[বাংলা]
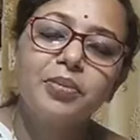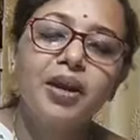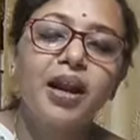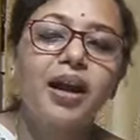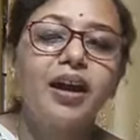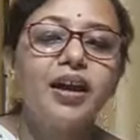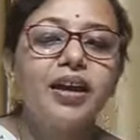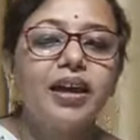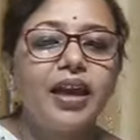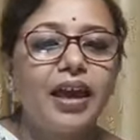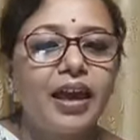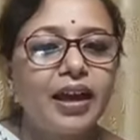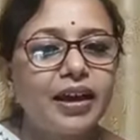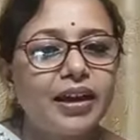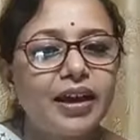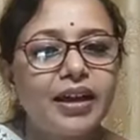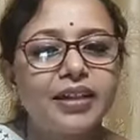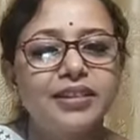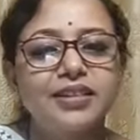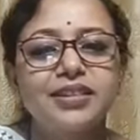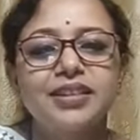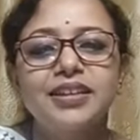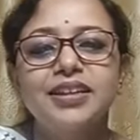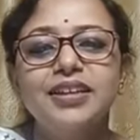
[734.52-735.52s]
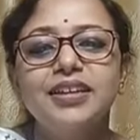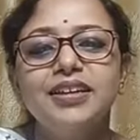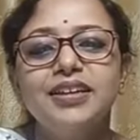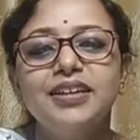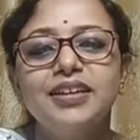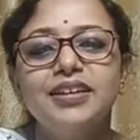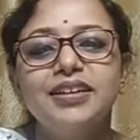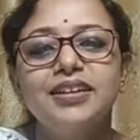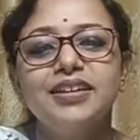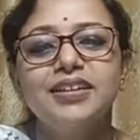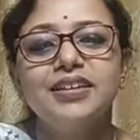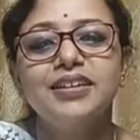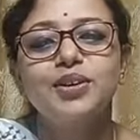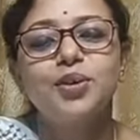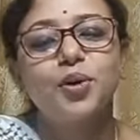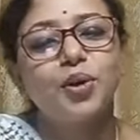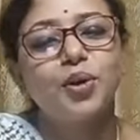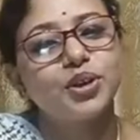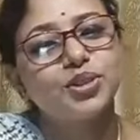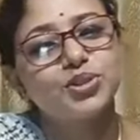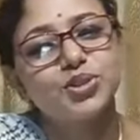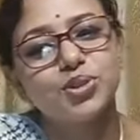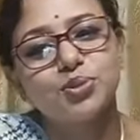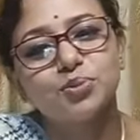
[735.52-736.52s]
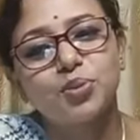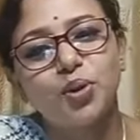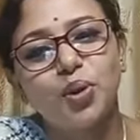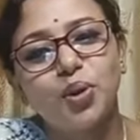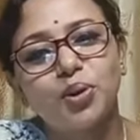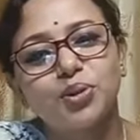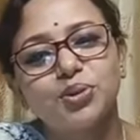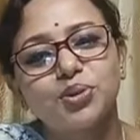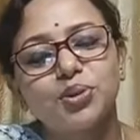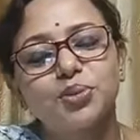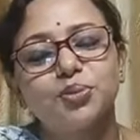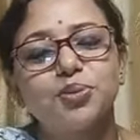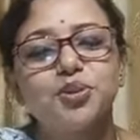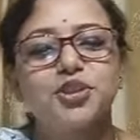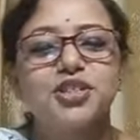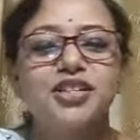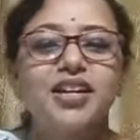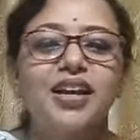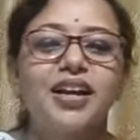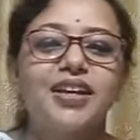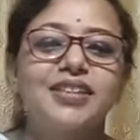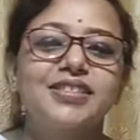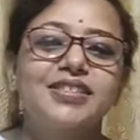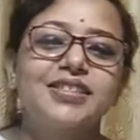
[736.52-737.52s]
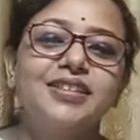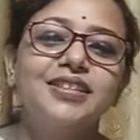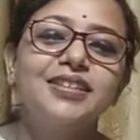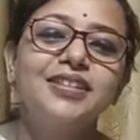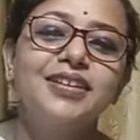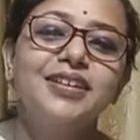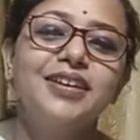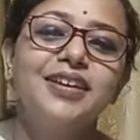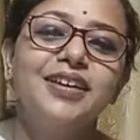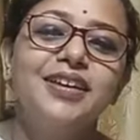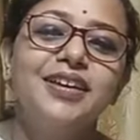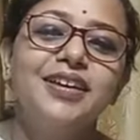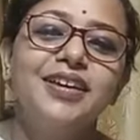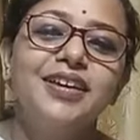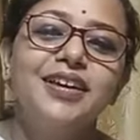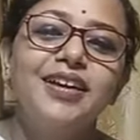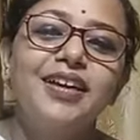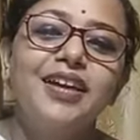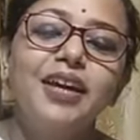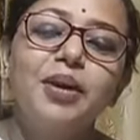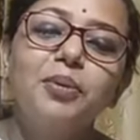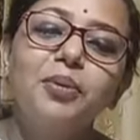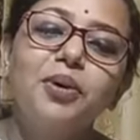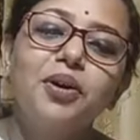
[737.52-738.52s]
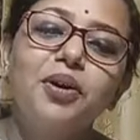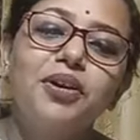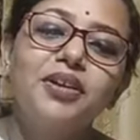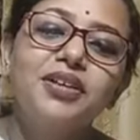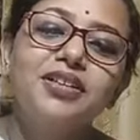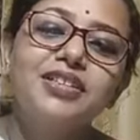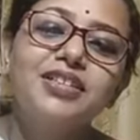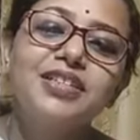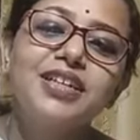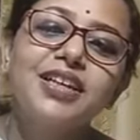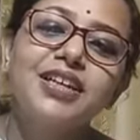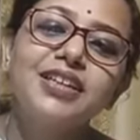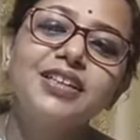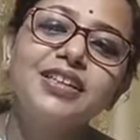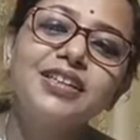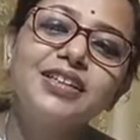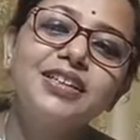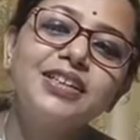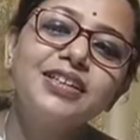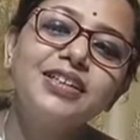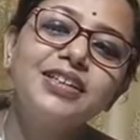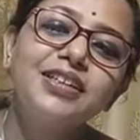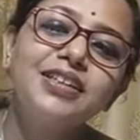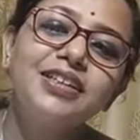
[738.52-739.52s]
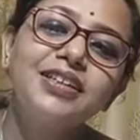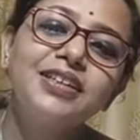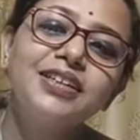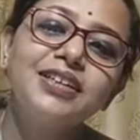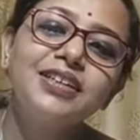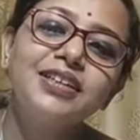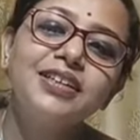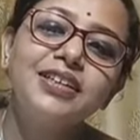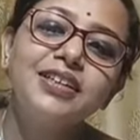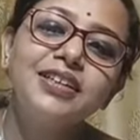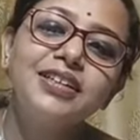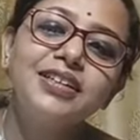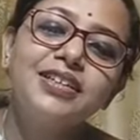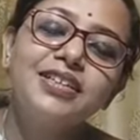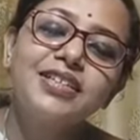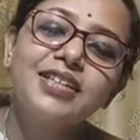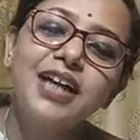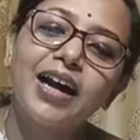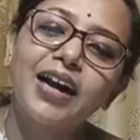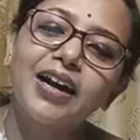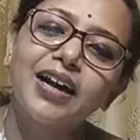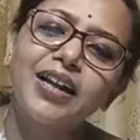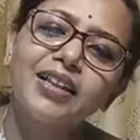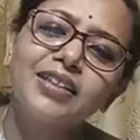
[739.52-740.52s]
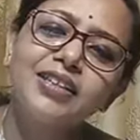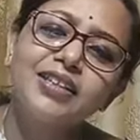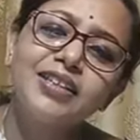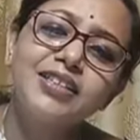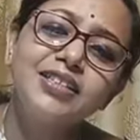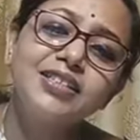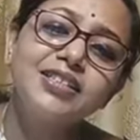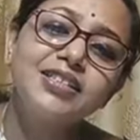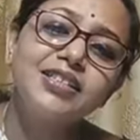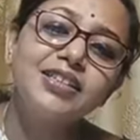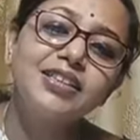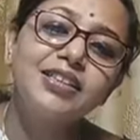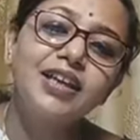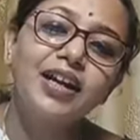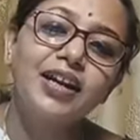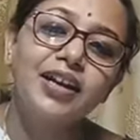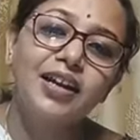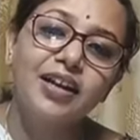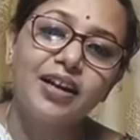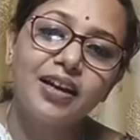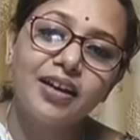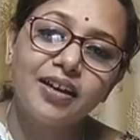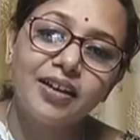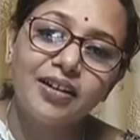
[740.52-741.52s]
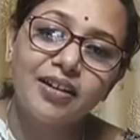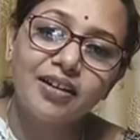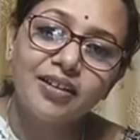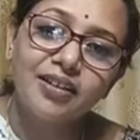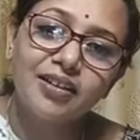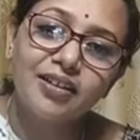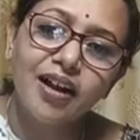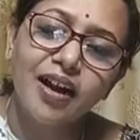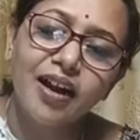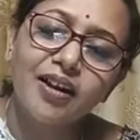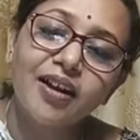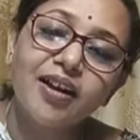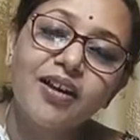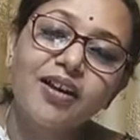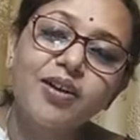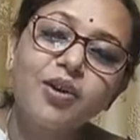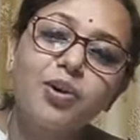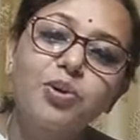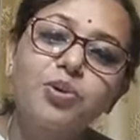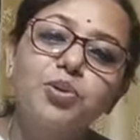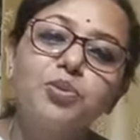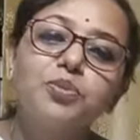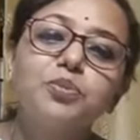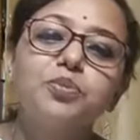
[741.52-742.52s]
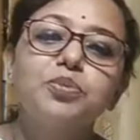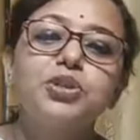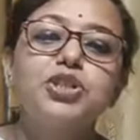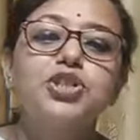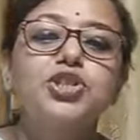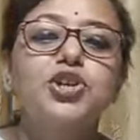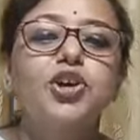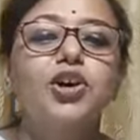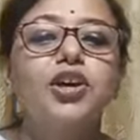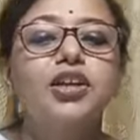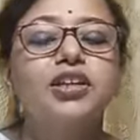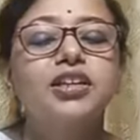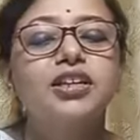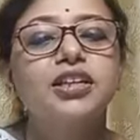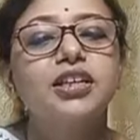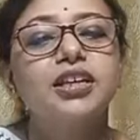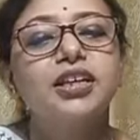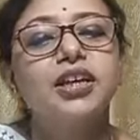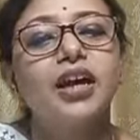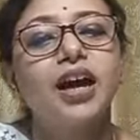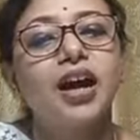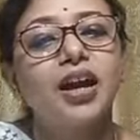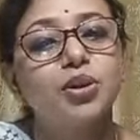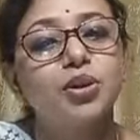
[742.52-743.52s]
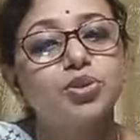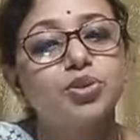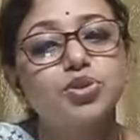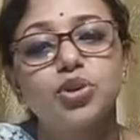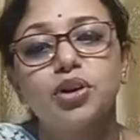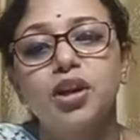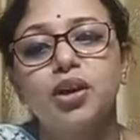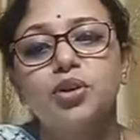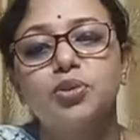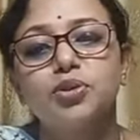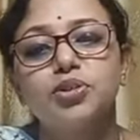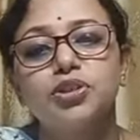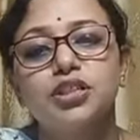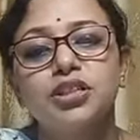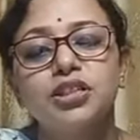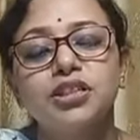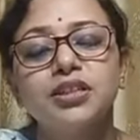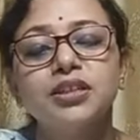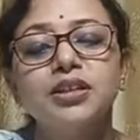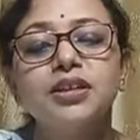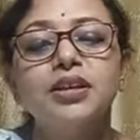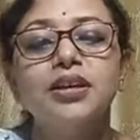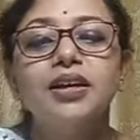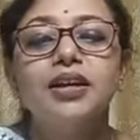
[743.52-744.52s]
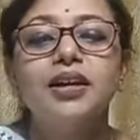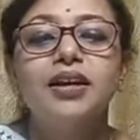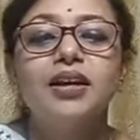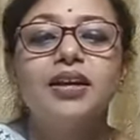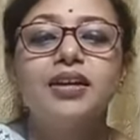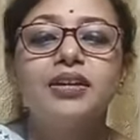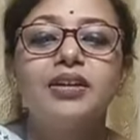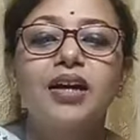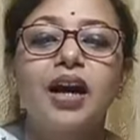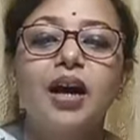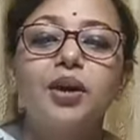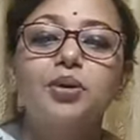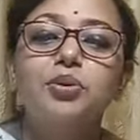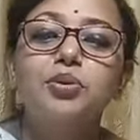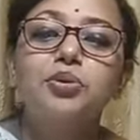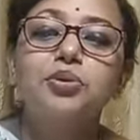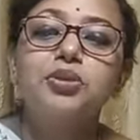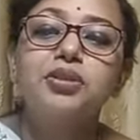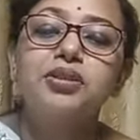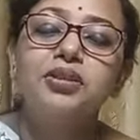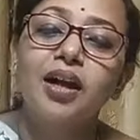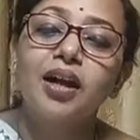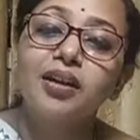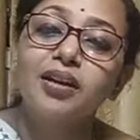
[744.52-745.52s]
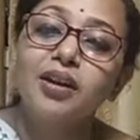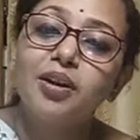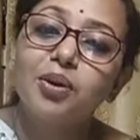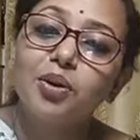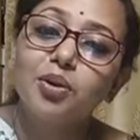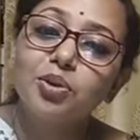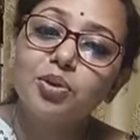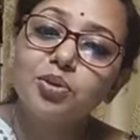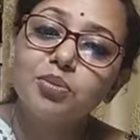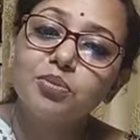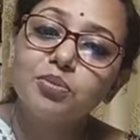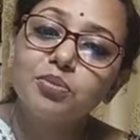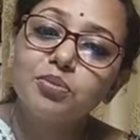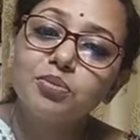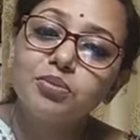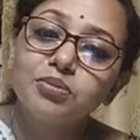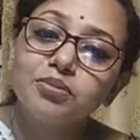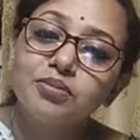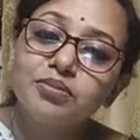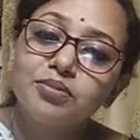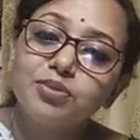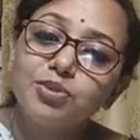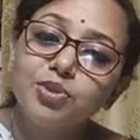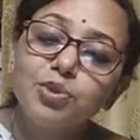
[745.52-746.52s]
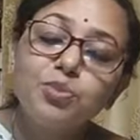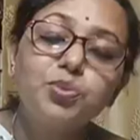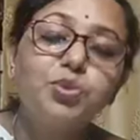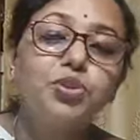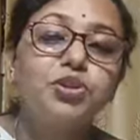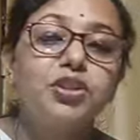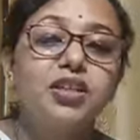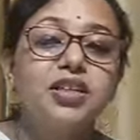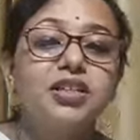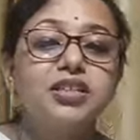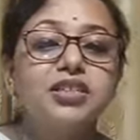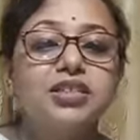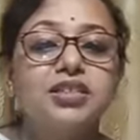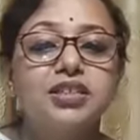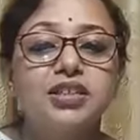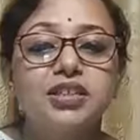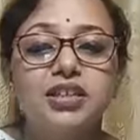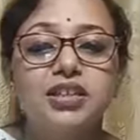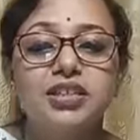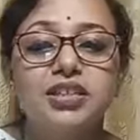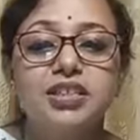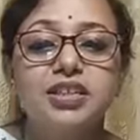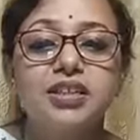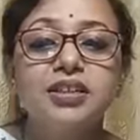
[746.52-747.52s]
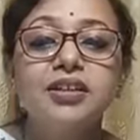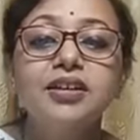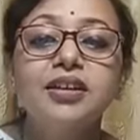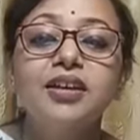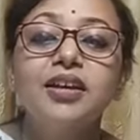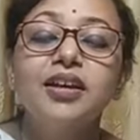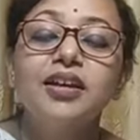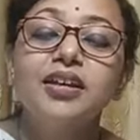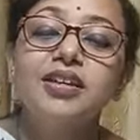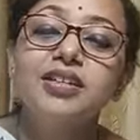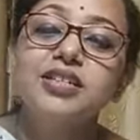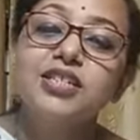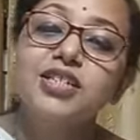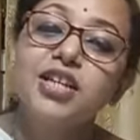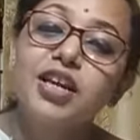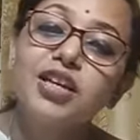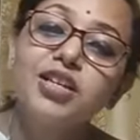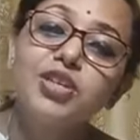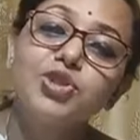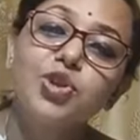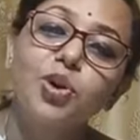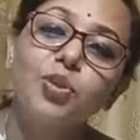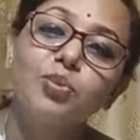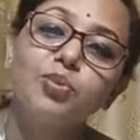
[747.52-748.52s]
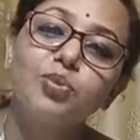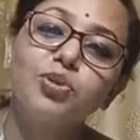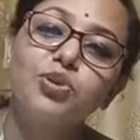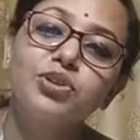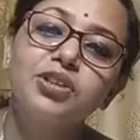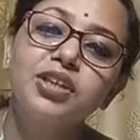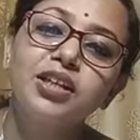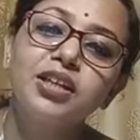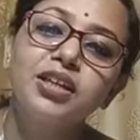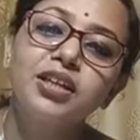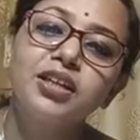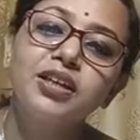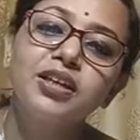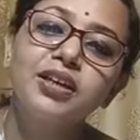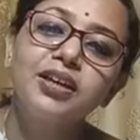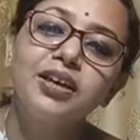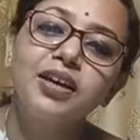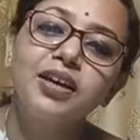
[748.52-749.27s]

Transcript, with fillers: প্রায় একান্তে কয়েকজন ভক্ত বসে আছেন এবং সেই দিনটি সারাদিন যে তারা নানা রকম বিষয় নিয়ে আলোচনা হয়েছে ঠাকুর নানা রকম উপদেশ দিয়েছেন সেই সম্বন্ধে